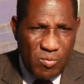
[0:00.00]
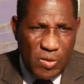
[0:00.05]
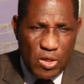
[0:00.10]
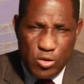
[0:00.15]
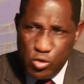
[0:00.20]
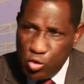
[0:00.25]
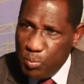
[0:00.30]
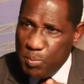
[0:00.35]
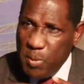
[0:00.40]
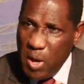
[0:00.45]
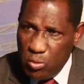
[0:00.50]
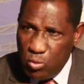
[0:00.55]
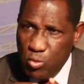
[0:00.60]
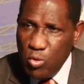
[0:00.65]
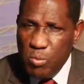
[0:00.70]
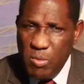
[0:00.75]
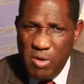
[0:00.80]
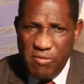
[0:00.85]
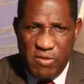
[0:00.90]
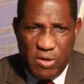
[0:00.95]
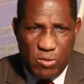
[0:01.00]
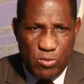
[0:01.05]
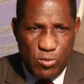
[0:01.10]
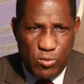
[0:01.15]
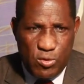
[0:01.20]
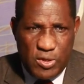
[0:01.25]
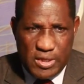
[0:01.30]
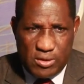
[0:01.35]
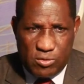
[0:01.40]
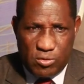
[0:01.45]
ce parcours m'a valu
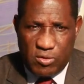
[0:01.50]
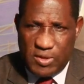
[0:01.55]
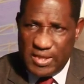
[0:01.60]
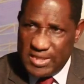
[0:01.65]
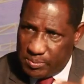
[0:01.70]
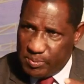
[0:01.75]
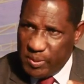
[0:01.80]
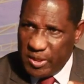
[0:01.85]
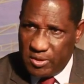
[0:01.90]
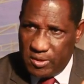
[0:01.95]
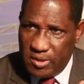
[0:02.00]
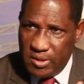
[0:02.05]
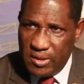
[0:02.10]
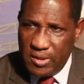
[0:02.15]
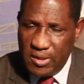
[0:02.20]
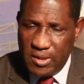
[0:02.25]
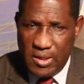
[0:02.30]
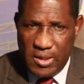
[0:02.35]
d'être respecté,